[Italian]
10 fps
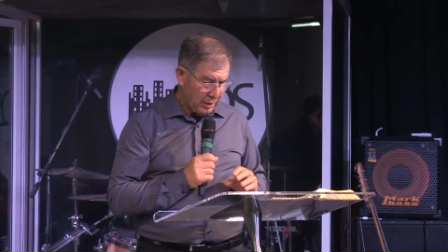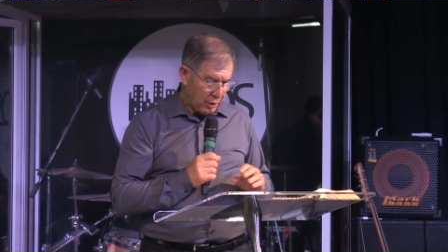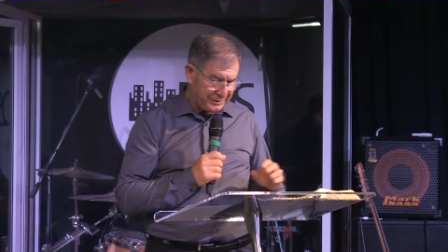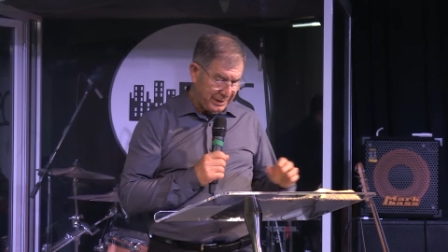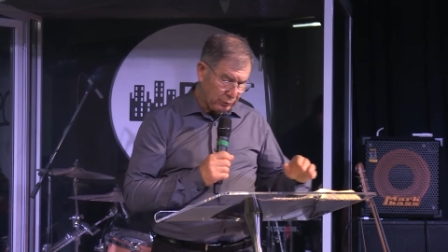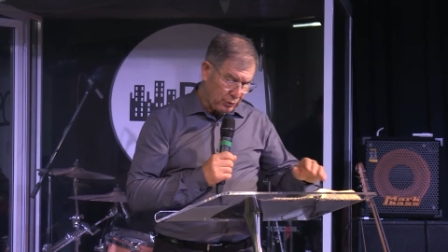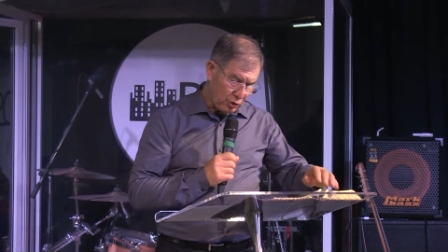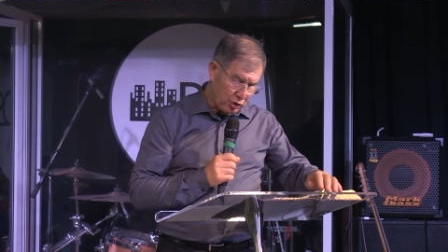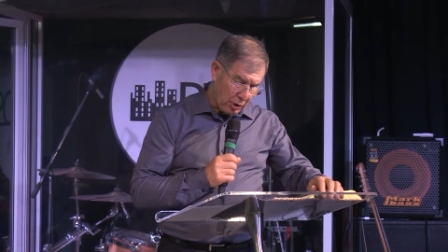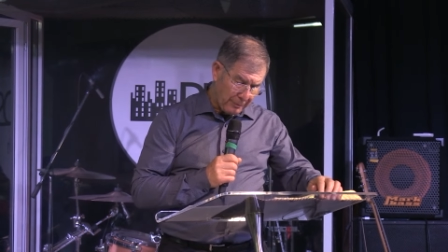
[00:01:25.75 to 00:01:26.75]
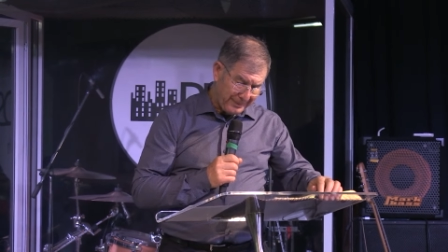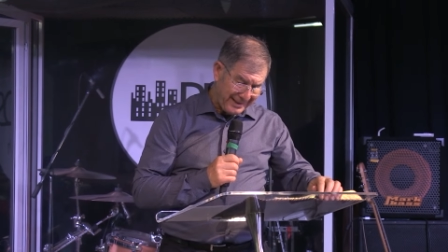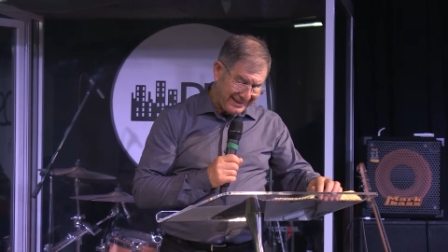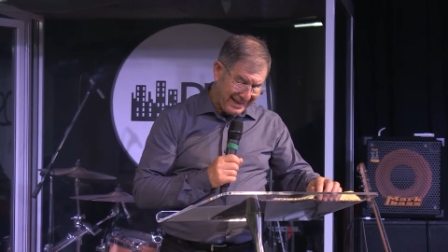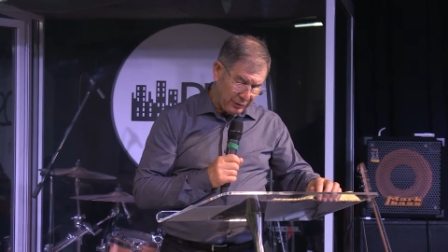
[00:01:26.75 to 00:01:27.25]
Oltretutto ciò,
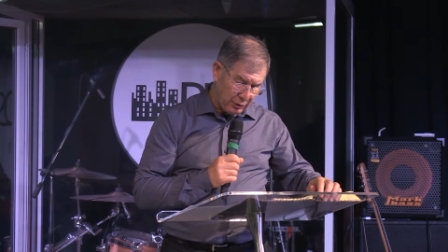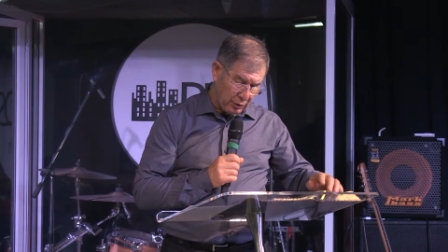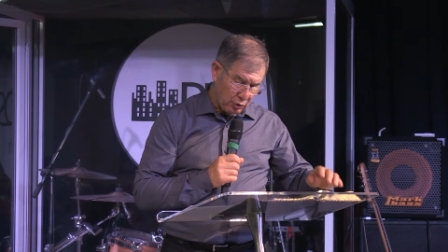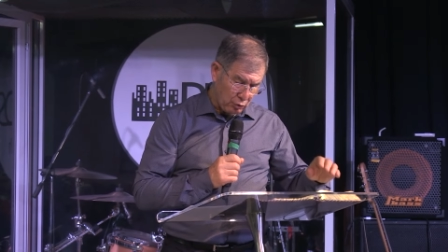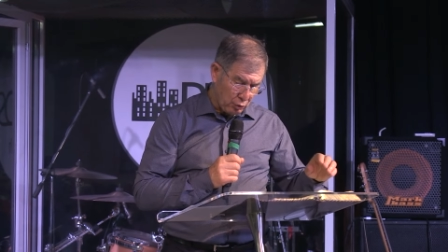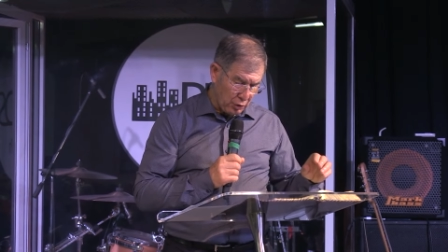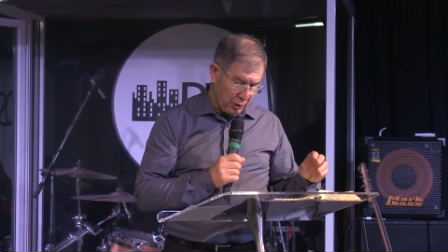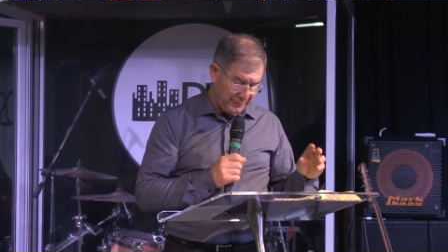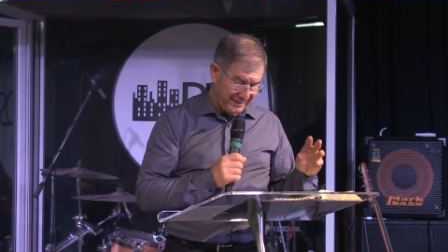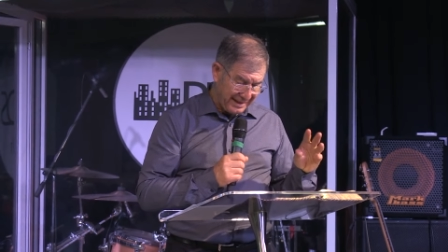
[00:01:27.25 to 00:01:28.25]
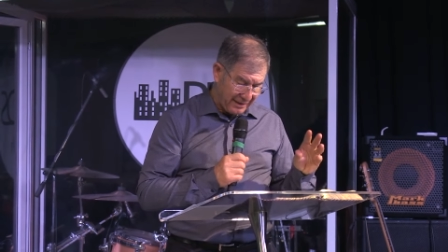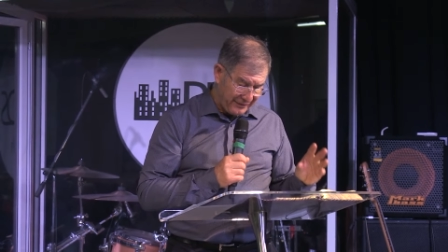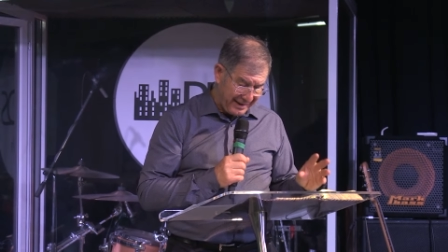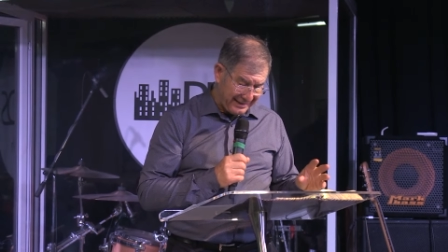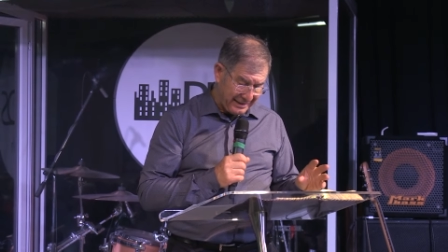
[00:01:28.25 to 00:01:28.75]
prendendo lo scudo della
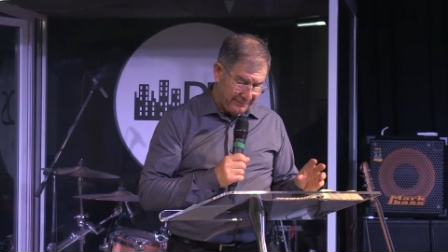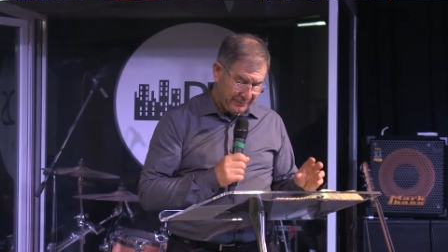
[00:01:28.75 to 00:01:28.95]
fede,